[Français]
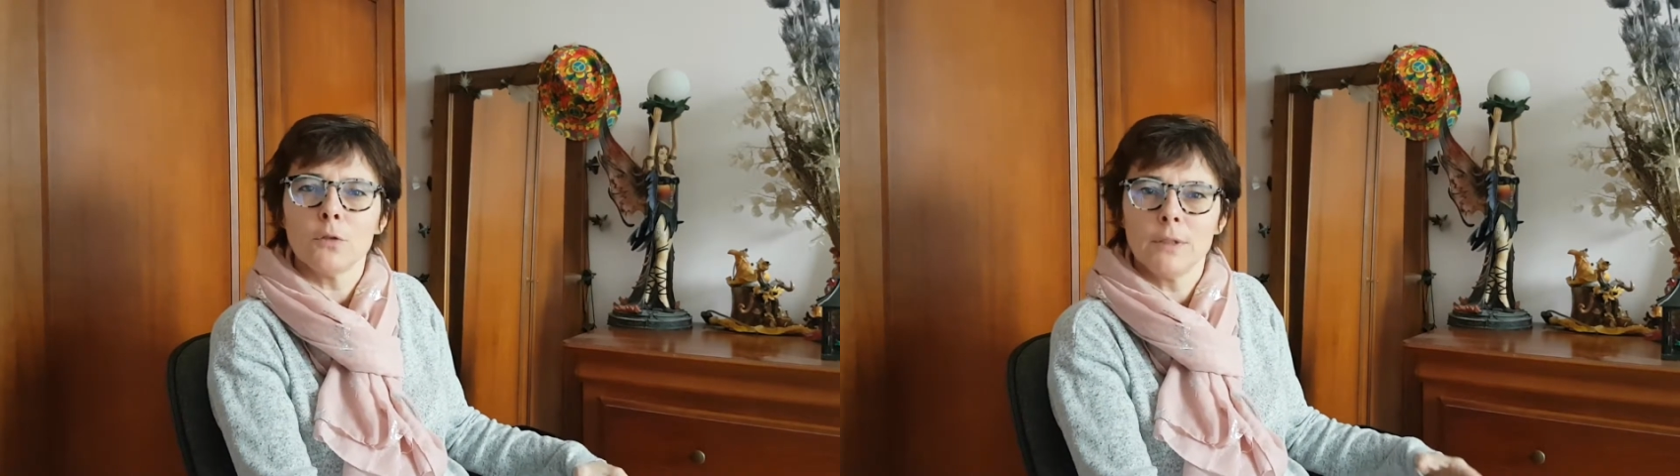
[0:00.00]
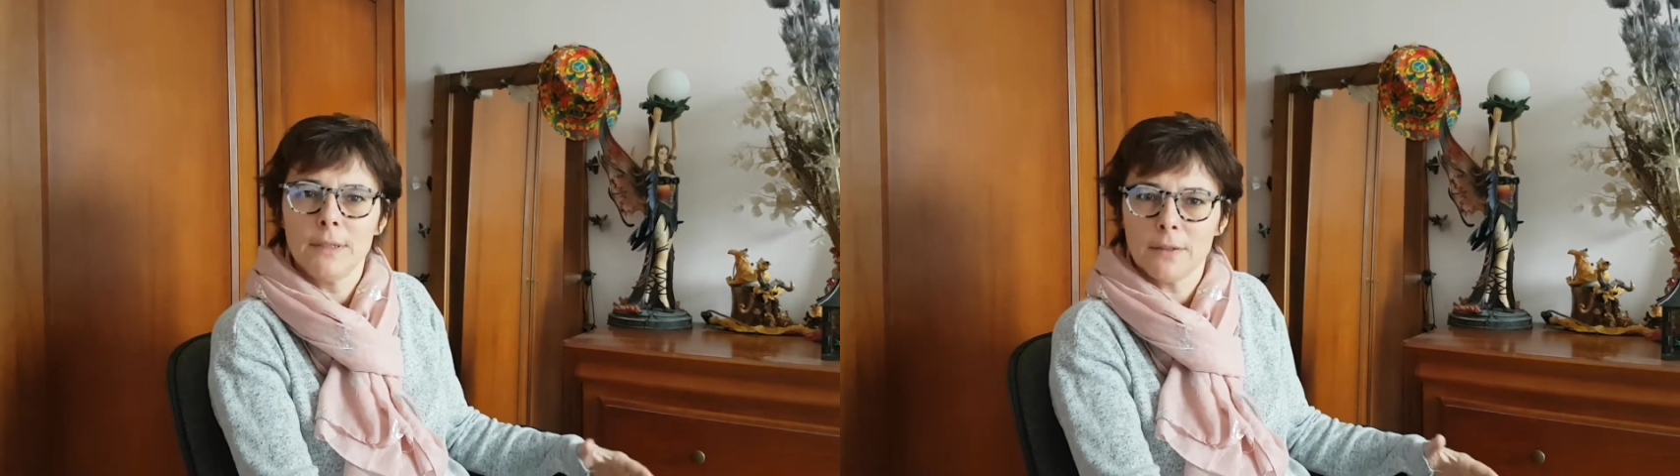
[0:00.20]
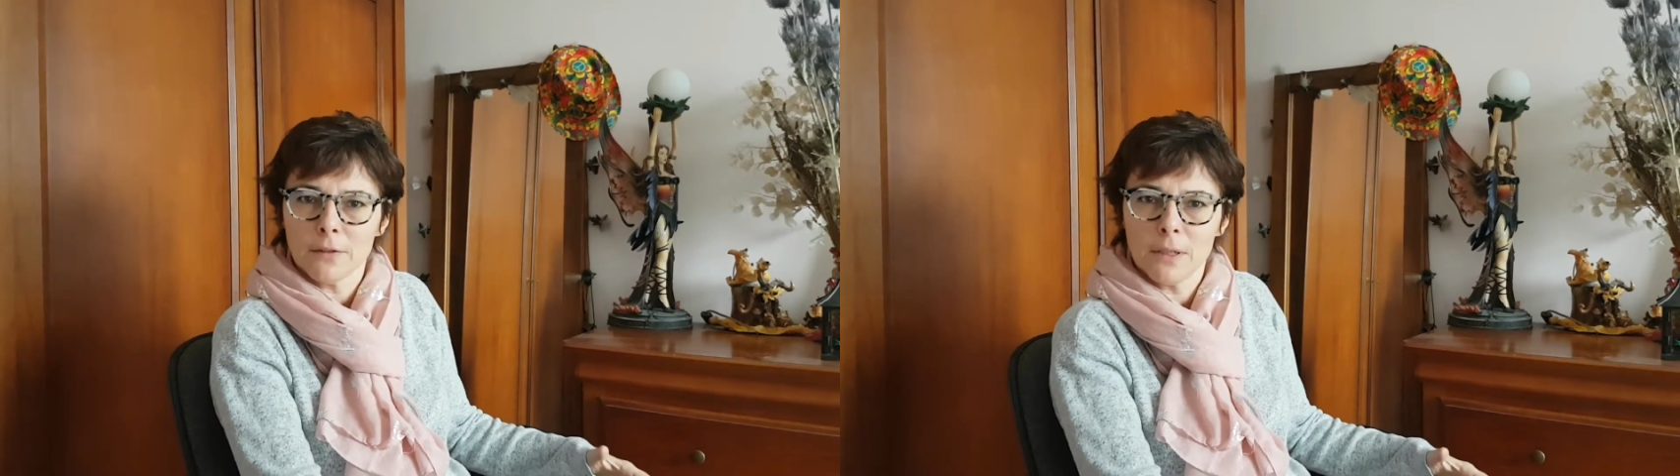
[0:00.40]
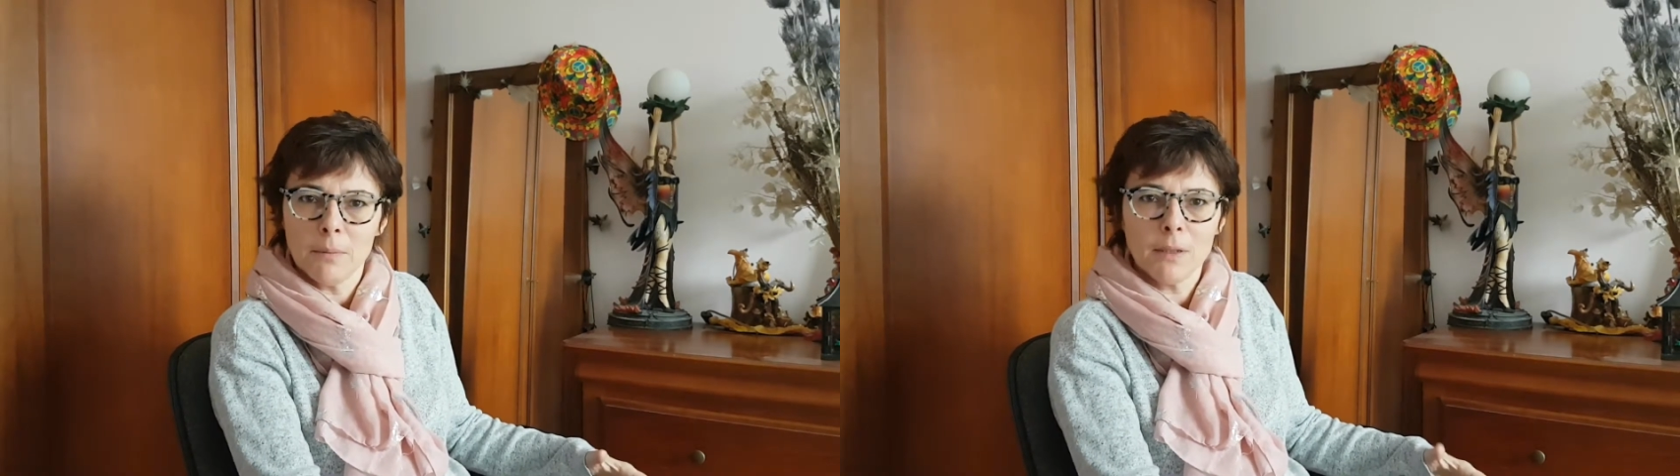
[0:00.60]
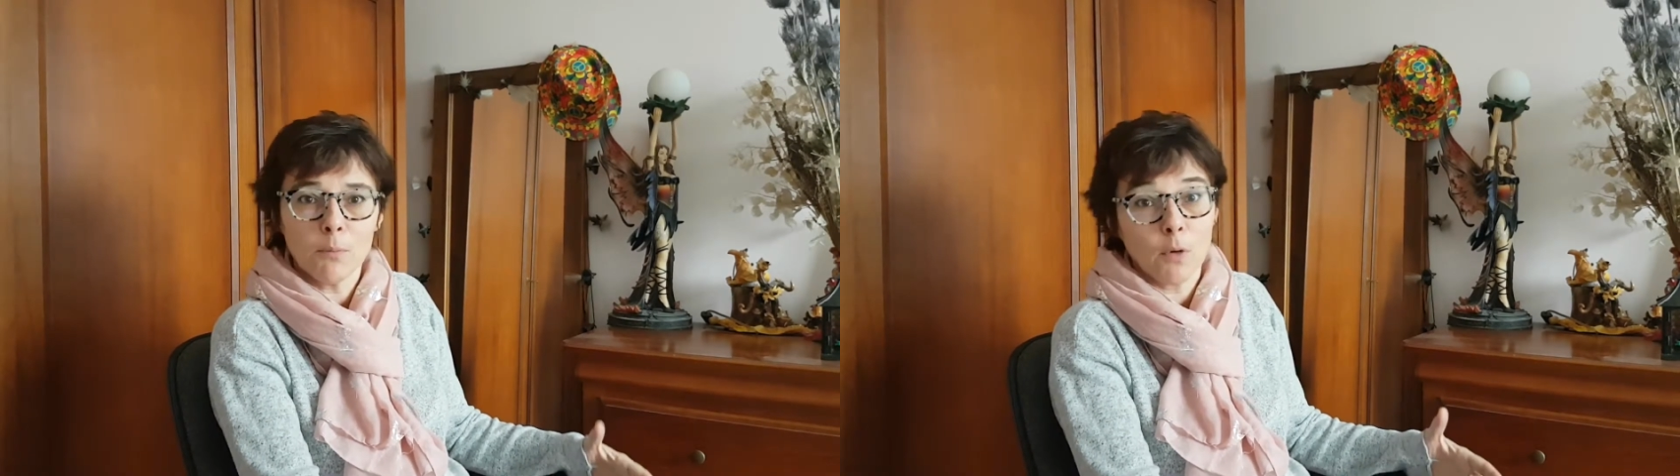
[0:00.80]
de 10
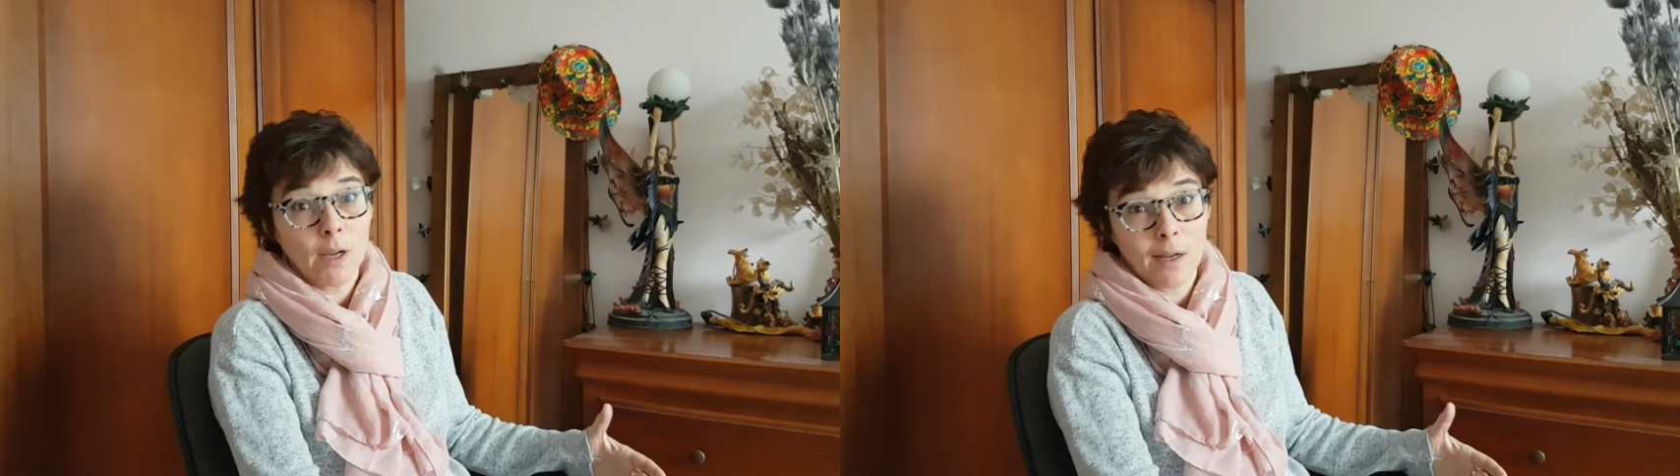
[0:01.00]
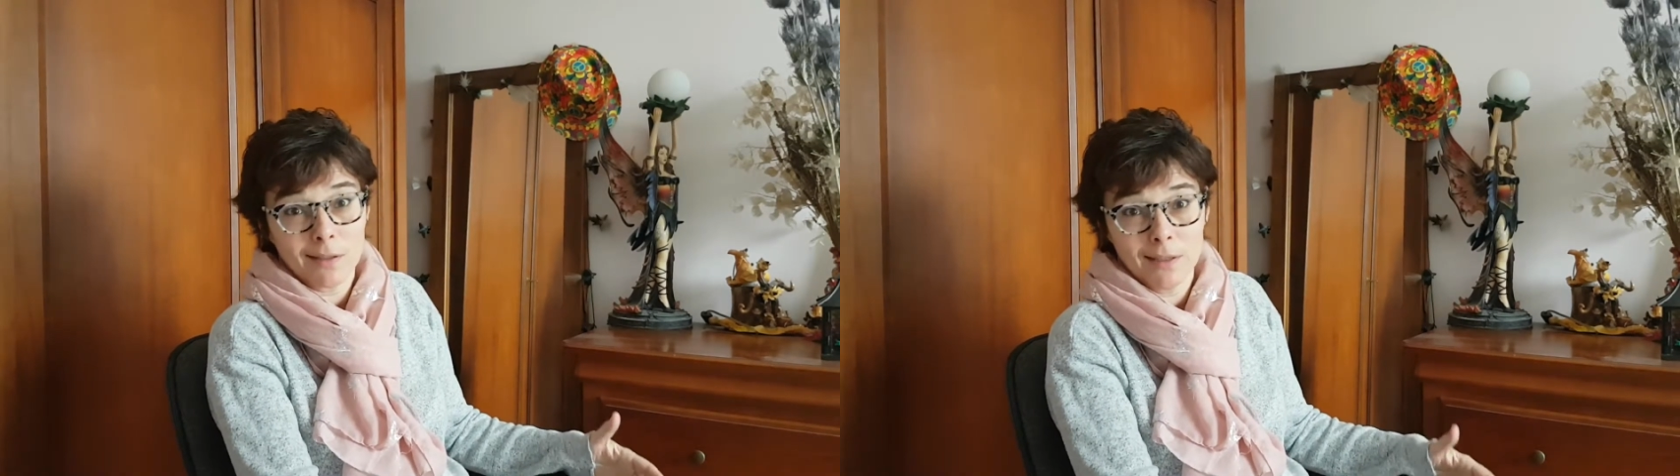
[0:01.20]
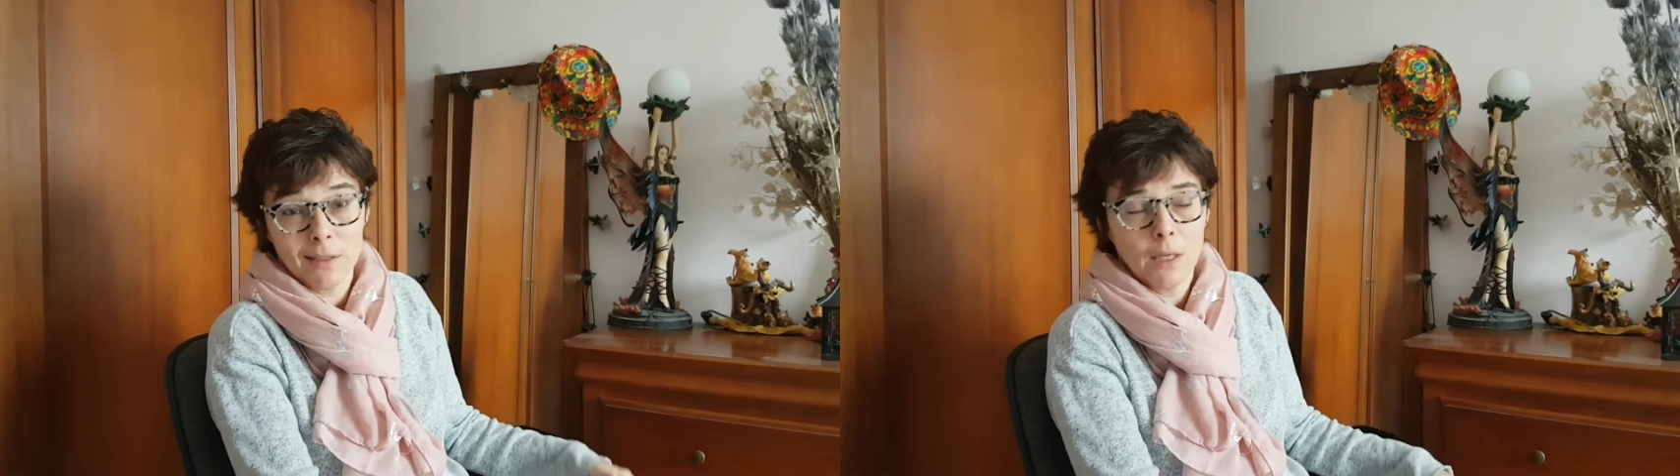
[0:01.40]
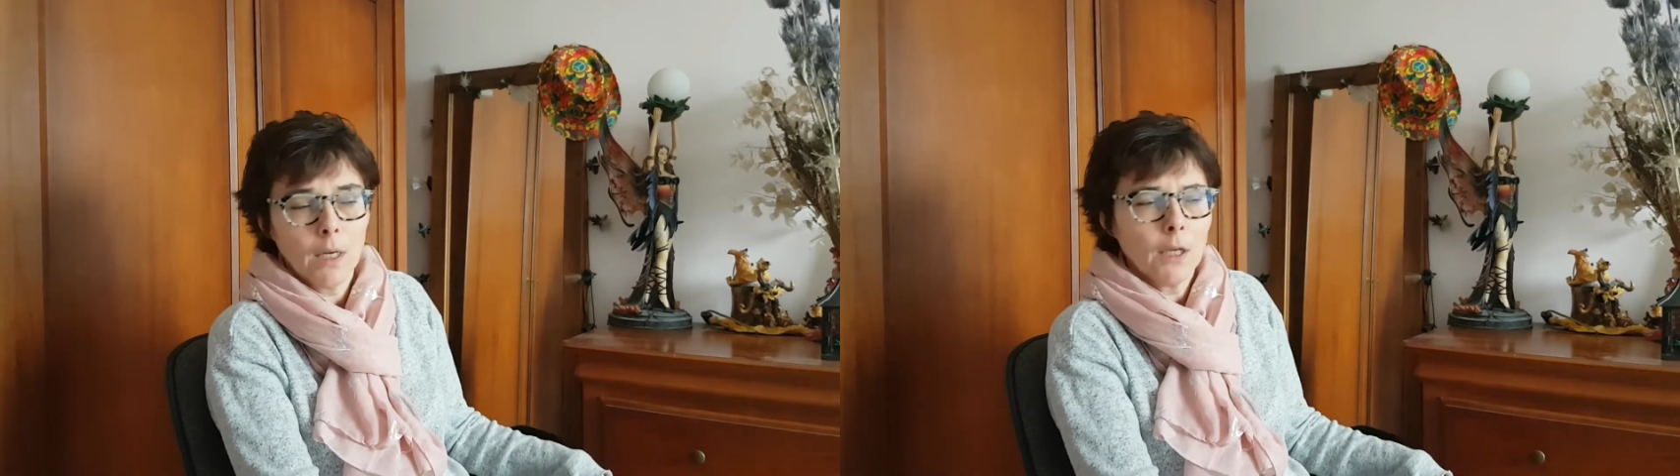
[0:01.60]
cm pour les racines,